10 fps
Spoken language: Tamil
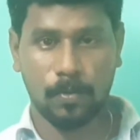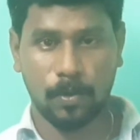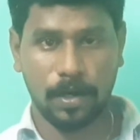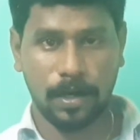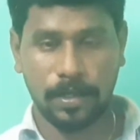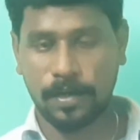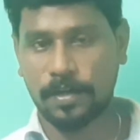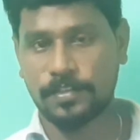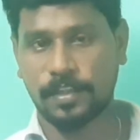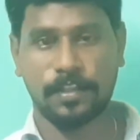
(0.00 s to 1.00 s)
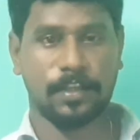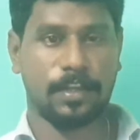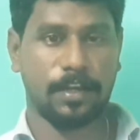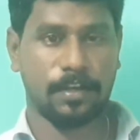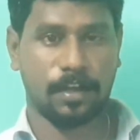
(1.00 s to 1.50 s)
உங்களை நான்
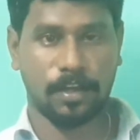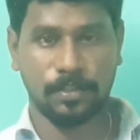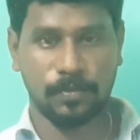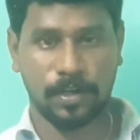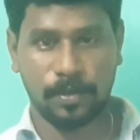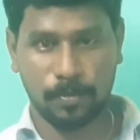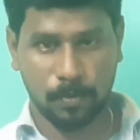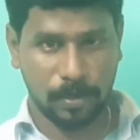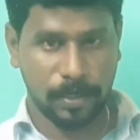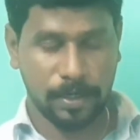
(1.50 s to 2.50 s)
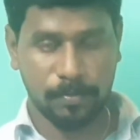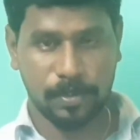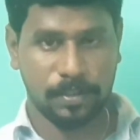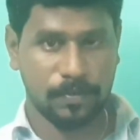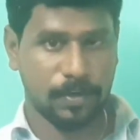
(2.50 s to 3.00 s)
சந்திக்கிறேன் அதுவரை
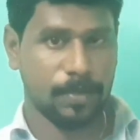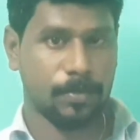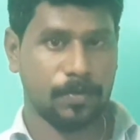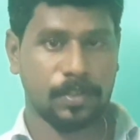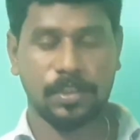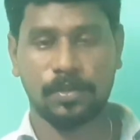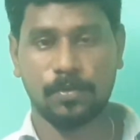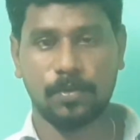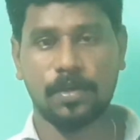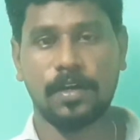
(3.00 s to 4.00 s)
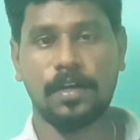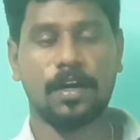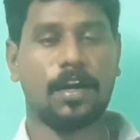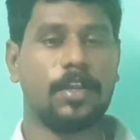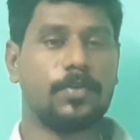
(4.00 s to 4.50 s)
உங்களிடமிருந்து விடைபெறுவது உங்கள்
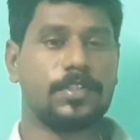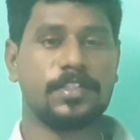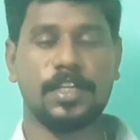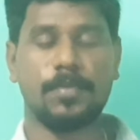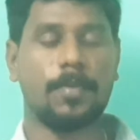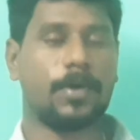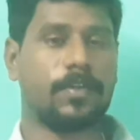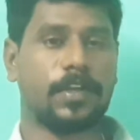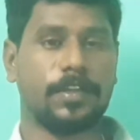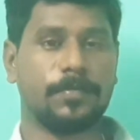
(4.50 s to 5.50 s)
ஹாலிவுட் சினிமா பார்வை